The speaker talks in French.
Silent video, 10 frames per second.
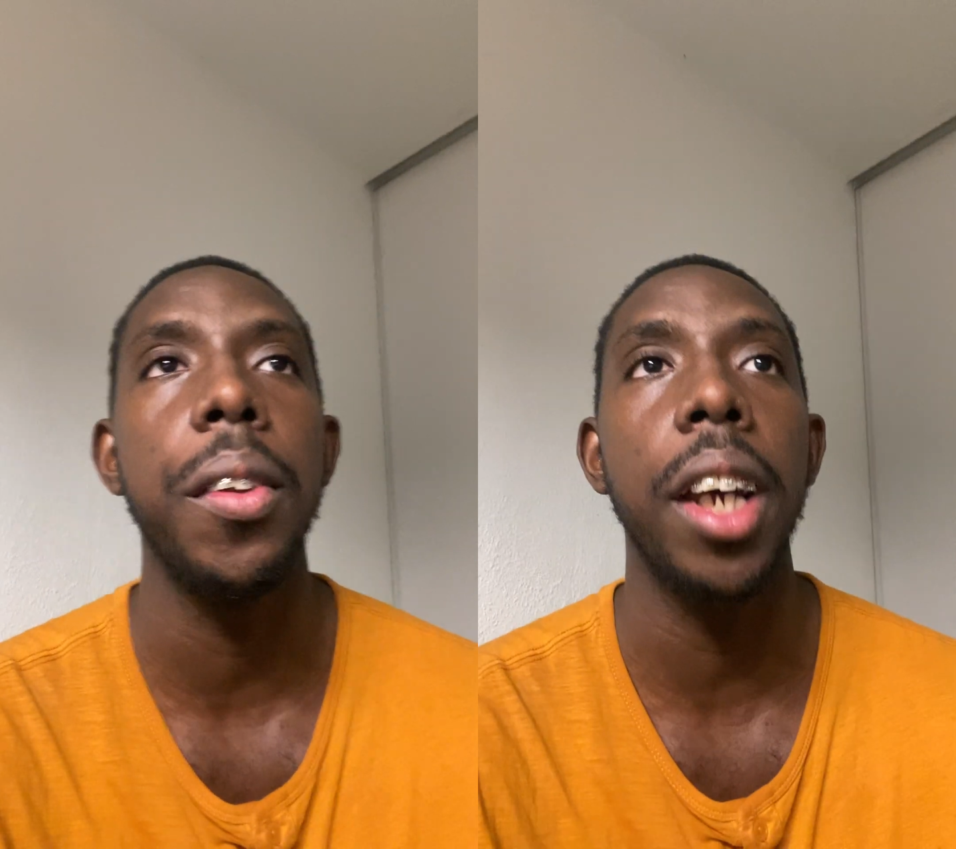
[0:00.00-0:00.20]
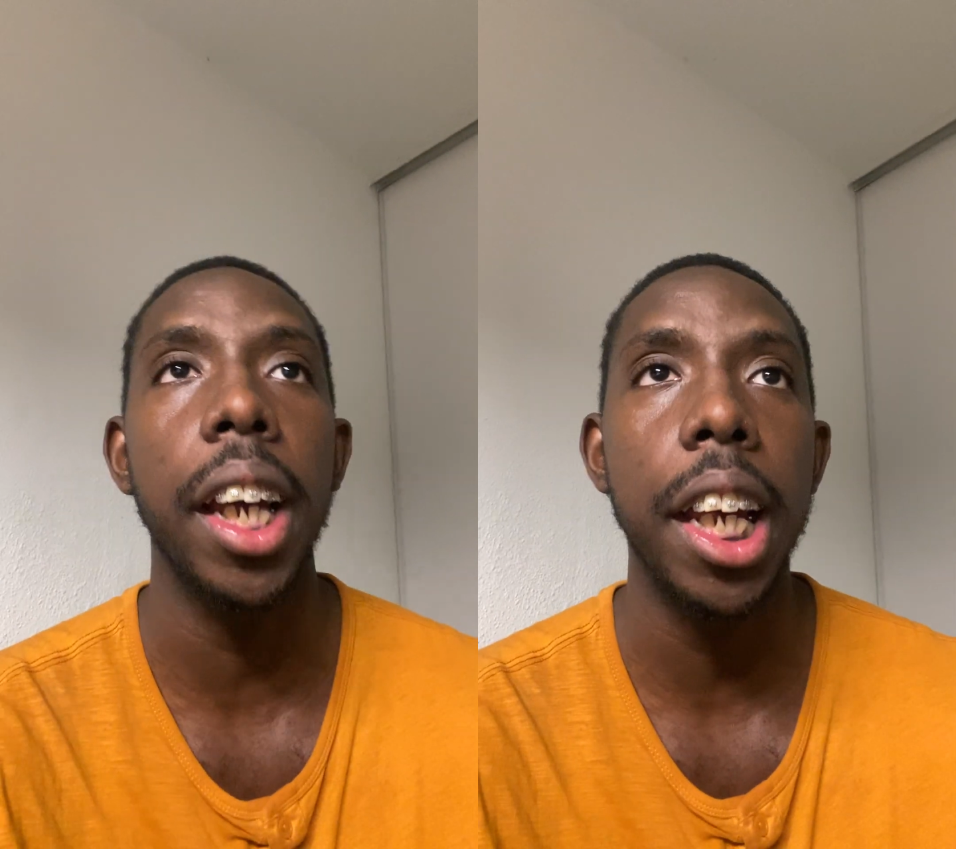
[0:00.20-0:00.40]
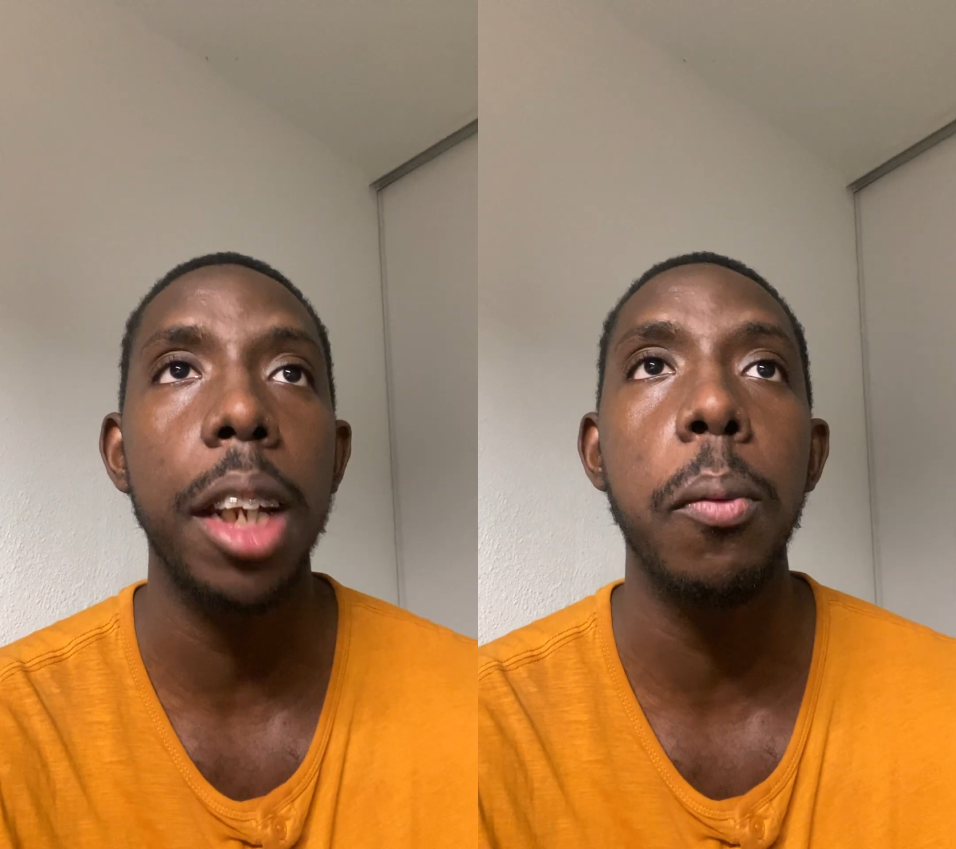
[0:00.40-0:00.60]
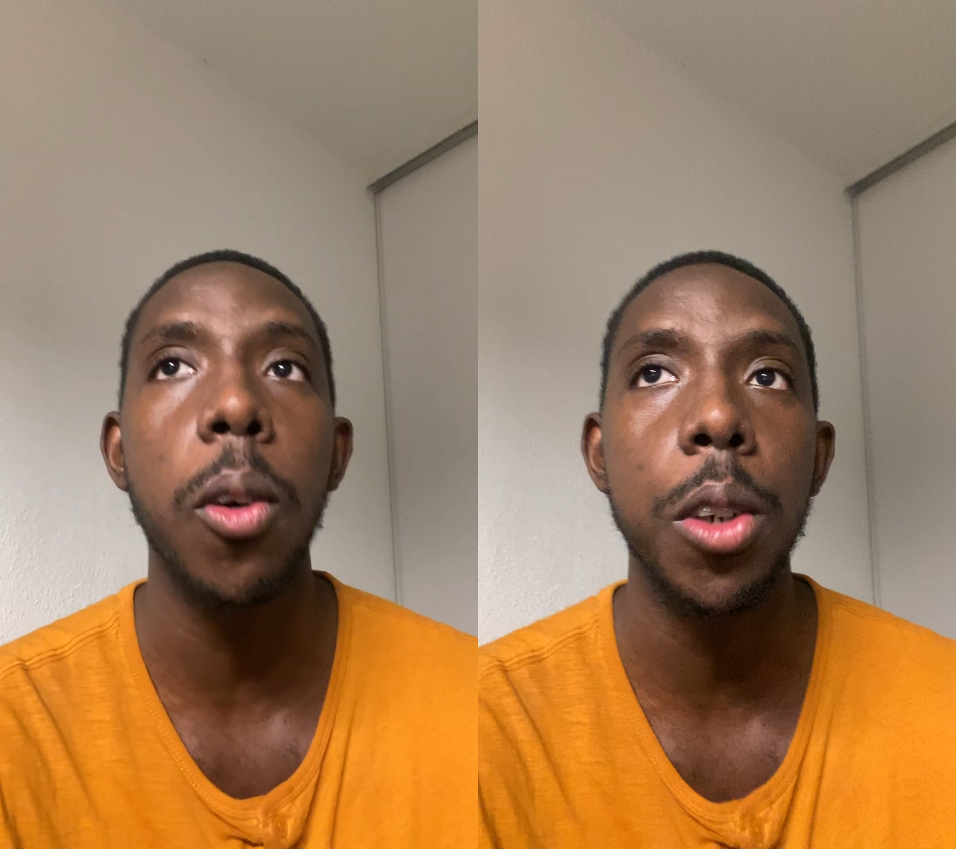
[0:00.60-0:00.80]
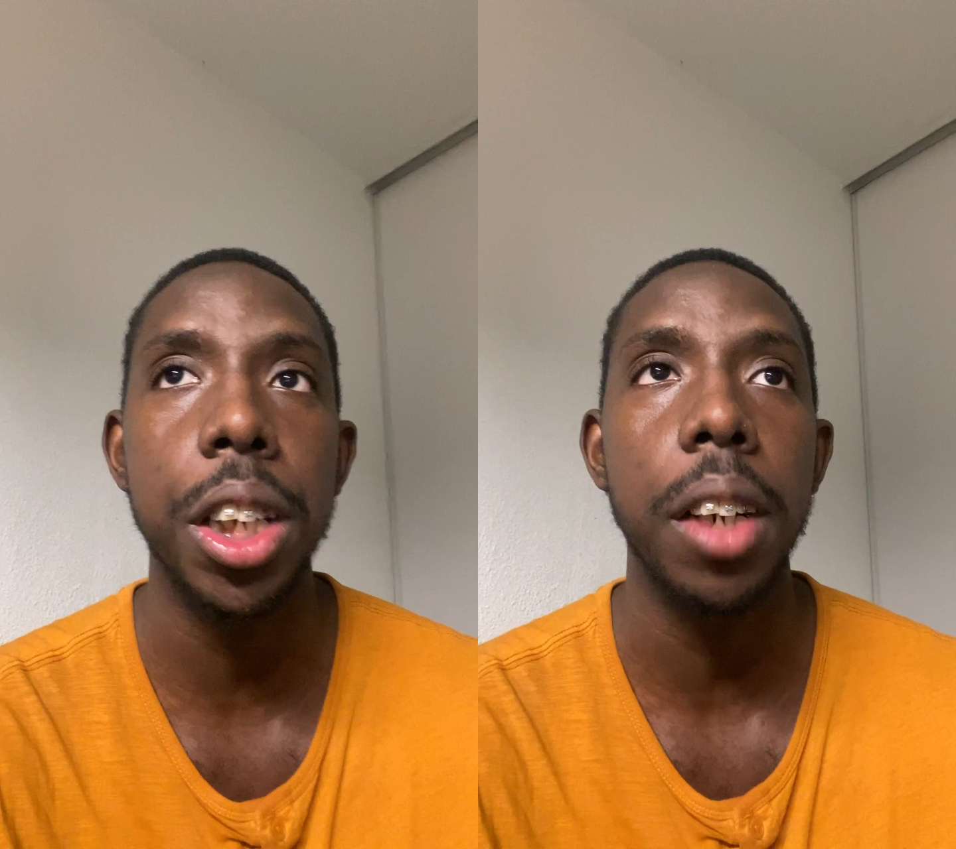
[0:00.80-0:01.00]
de créer des
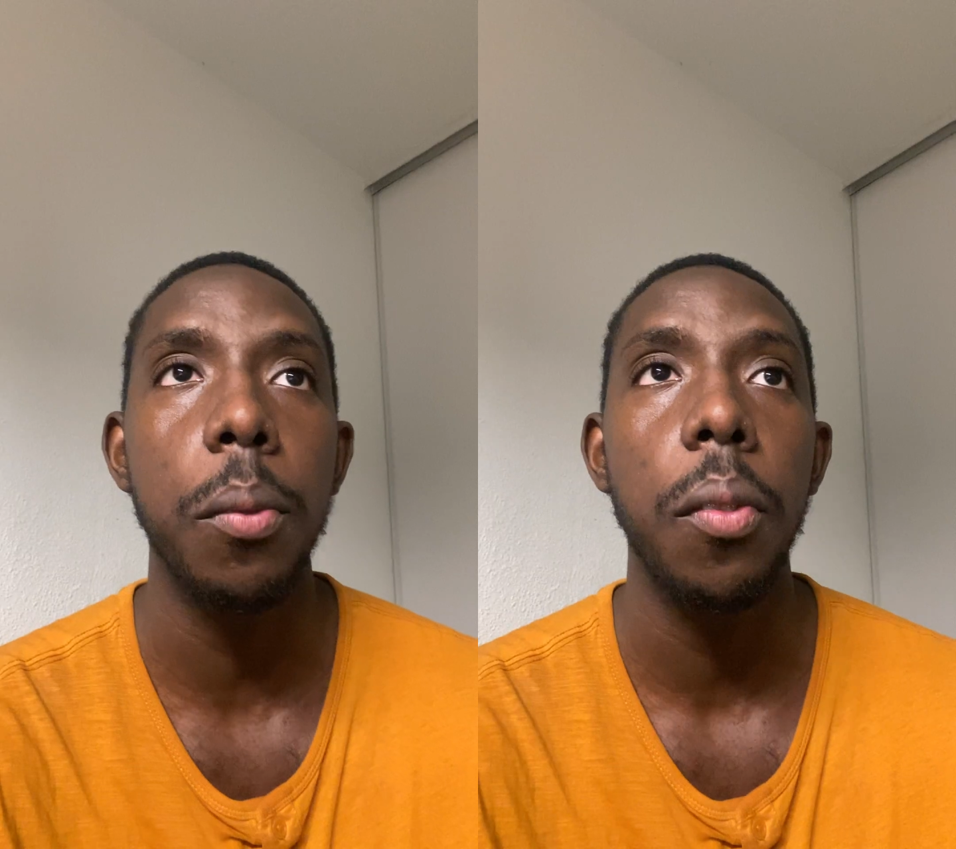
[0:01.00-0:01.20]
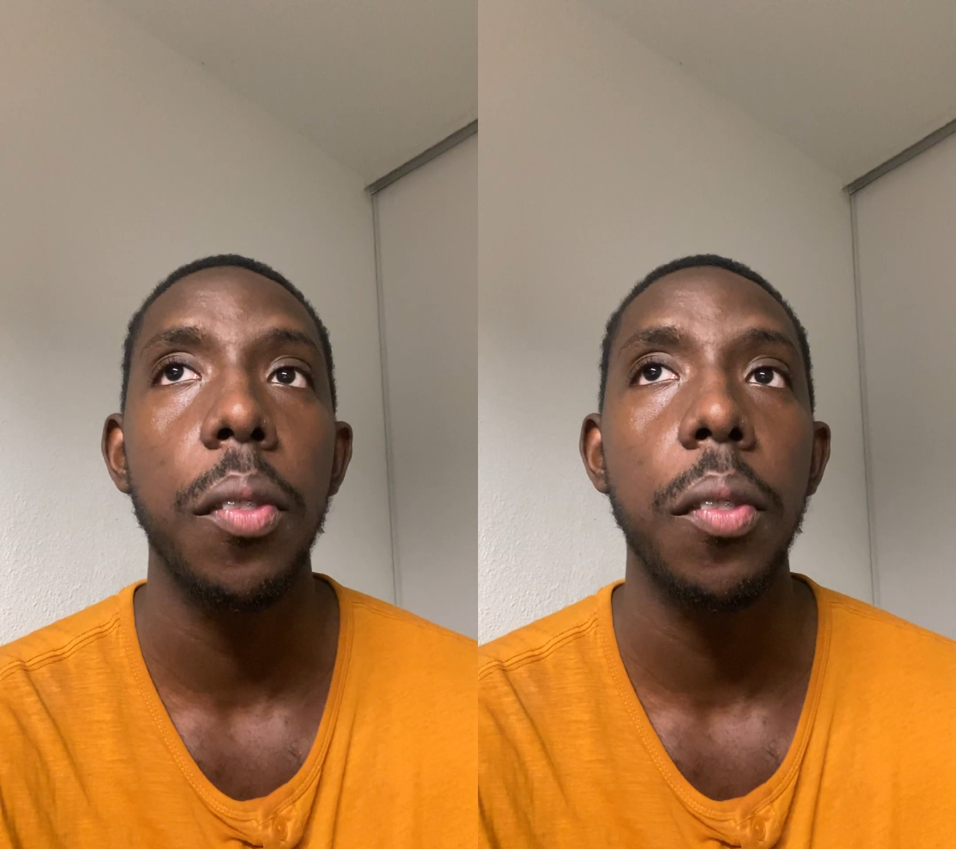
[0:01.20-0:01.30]
projets,